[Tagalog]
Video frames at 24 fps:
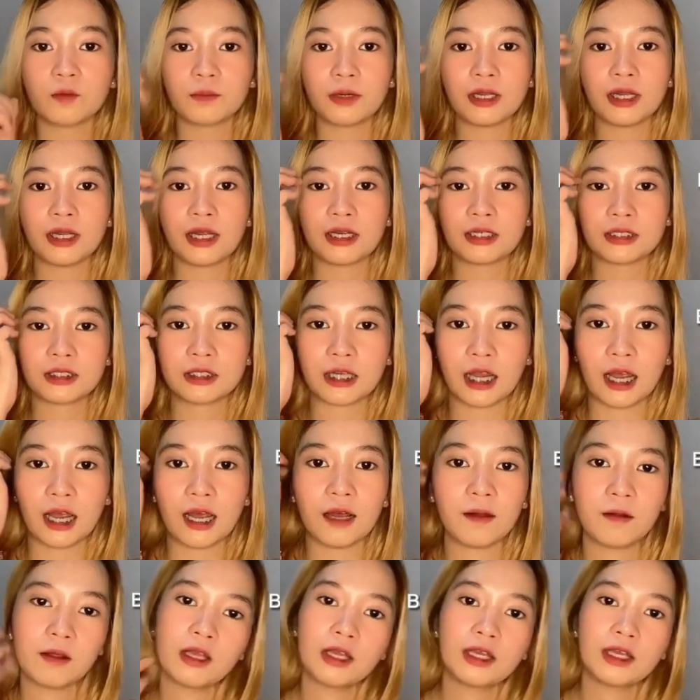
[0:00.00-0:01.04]
lang siya
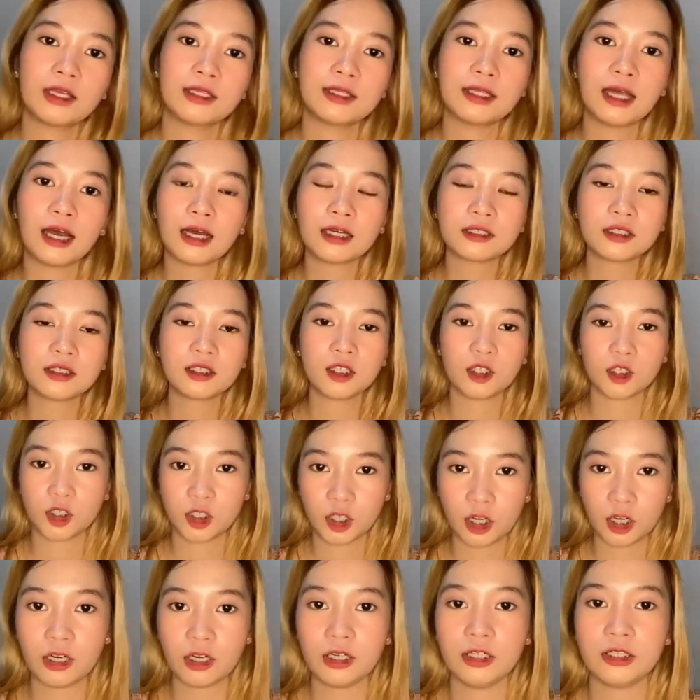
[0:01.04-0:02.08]
na
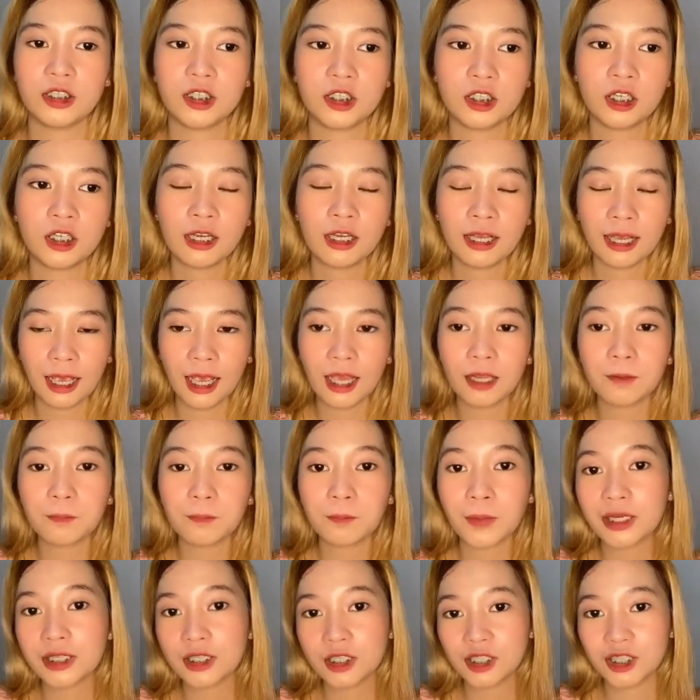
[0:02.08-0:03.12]
charge. And
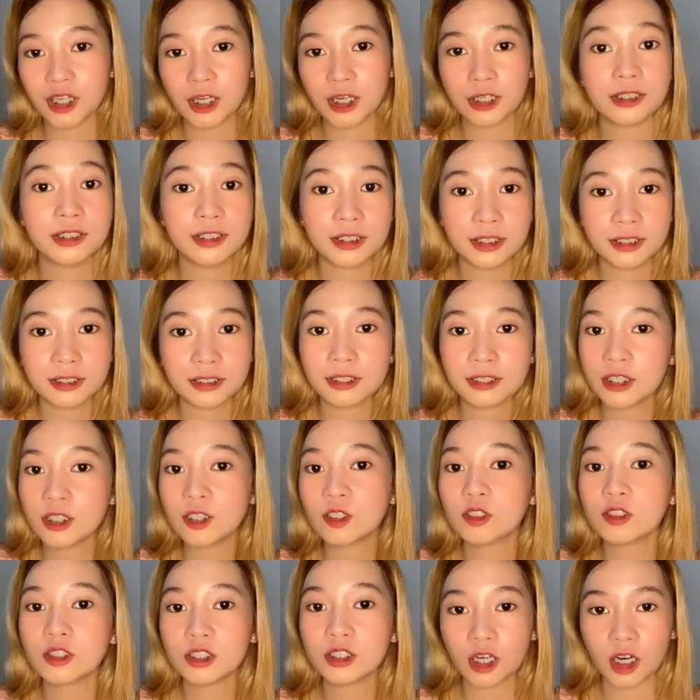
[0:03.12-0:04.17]
fast charging
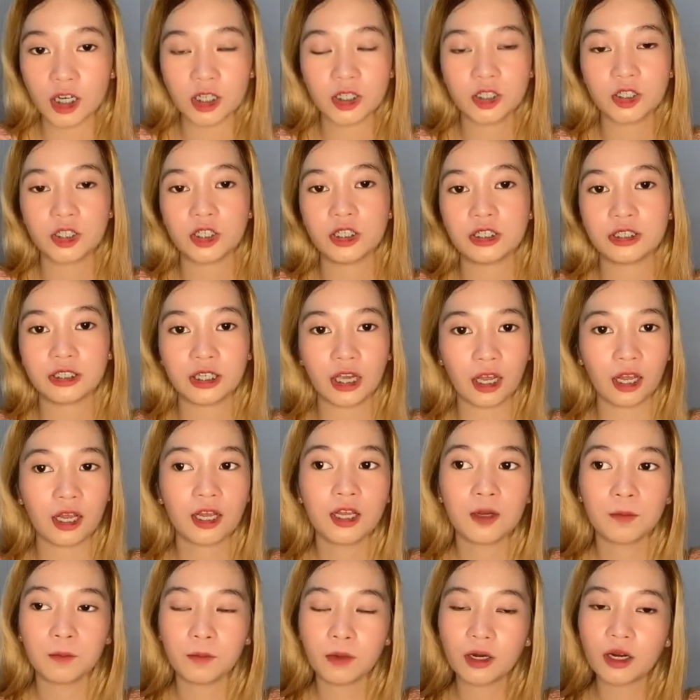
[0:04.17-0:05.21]
din yung charger niya.
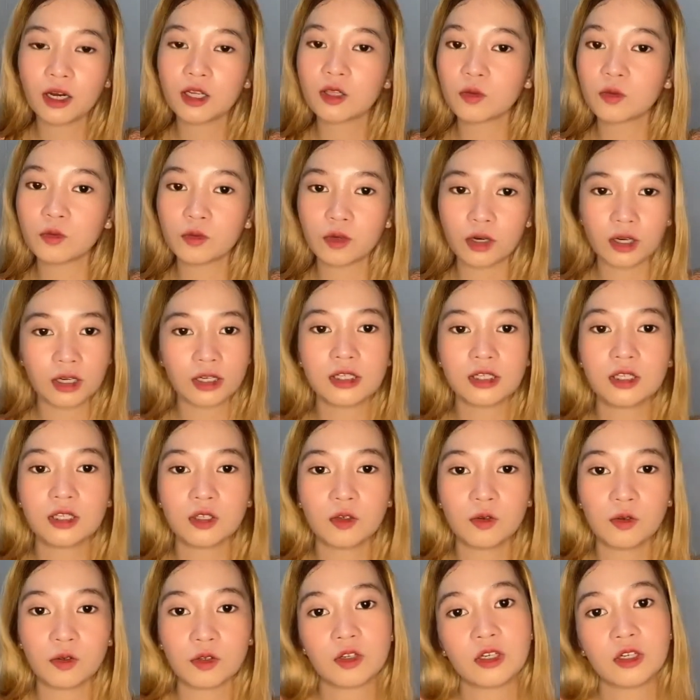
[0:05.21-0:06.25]
Mga 2 hours
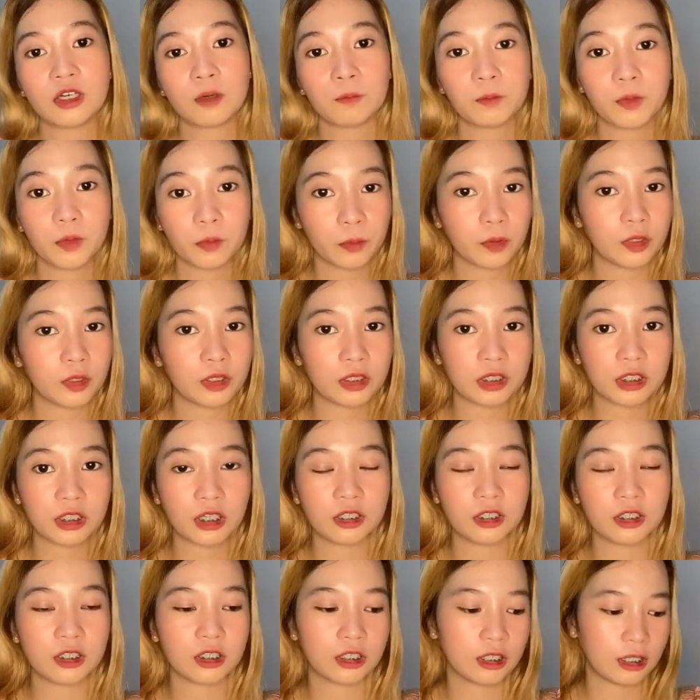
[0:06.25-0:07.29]
siguro na po full
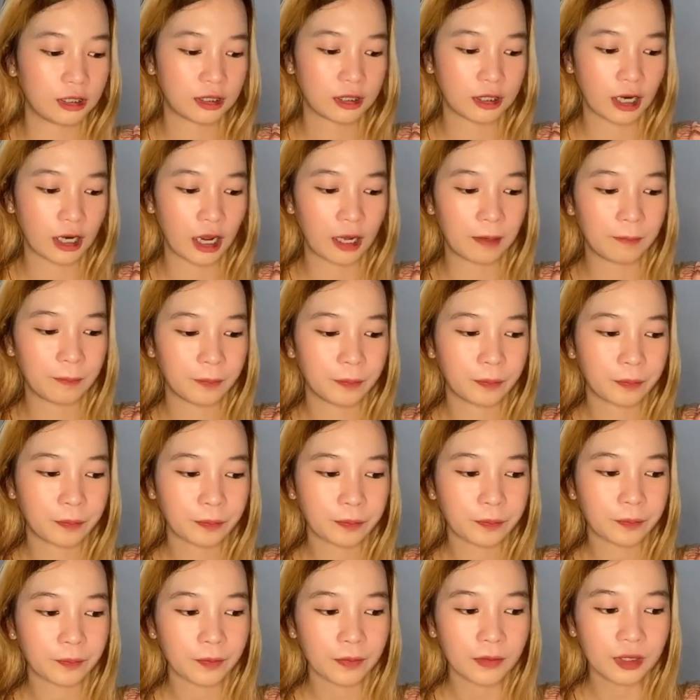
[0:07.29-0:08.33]
charge na siya.
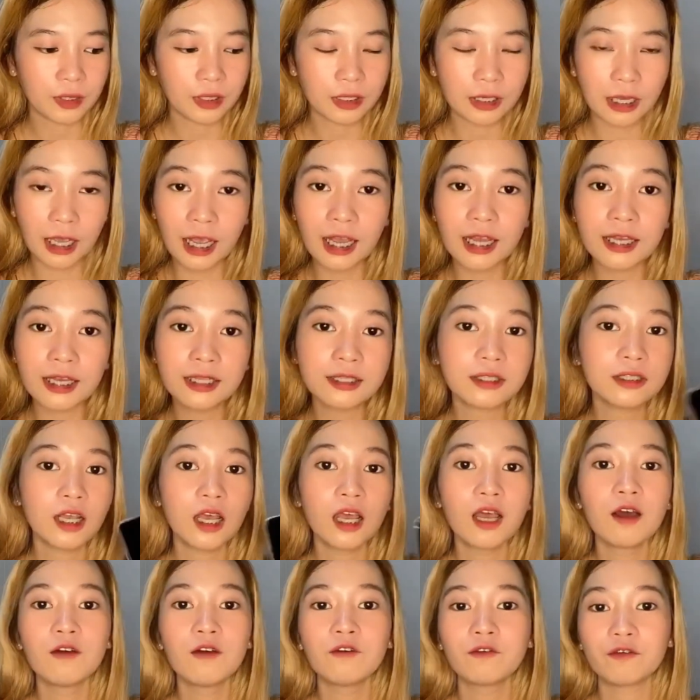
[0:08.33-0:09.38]
And
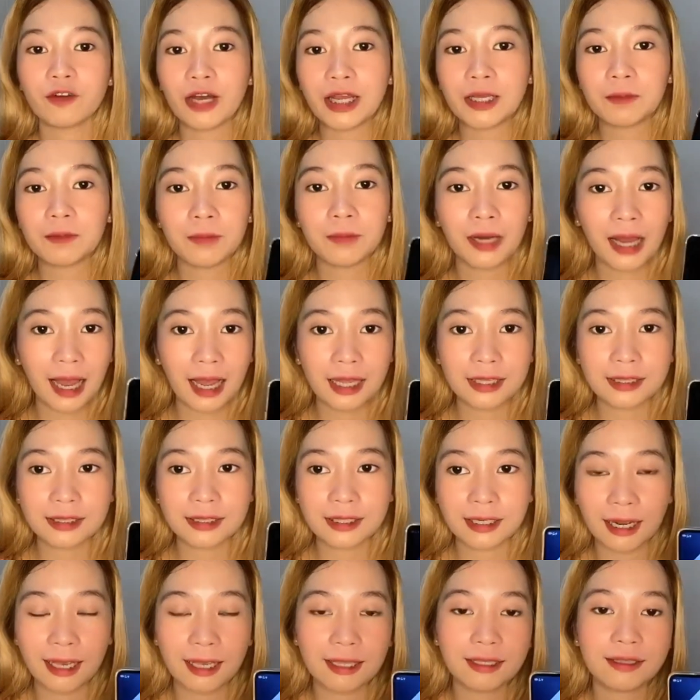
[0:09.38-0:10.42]

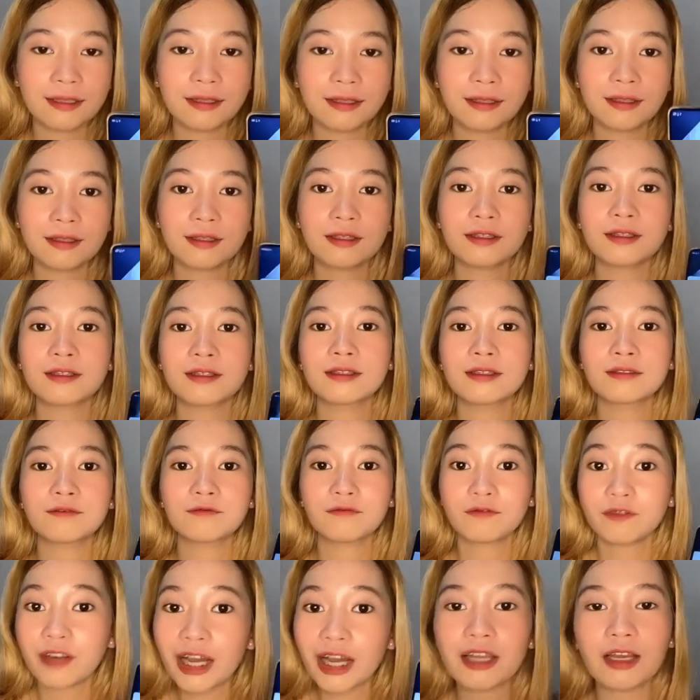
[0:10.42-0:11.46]
500
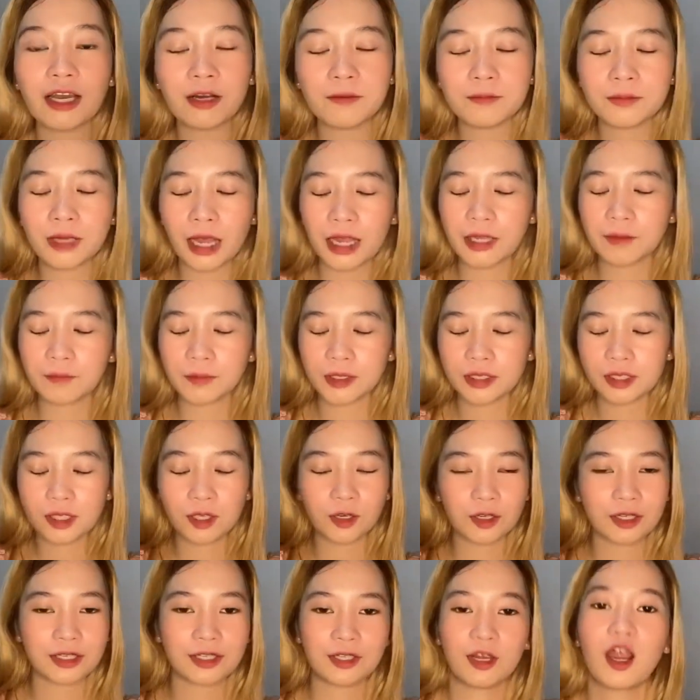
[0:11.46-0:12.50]
5 um, I mean sorry 5,000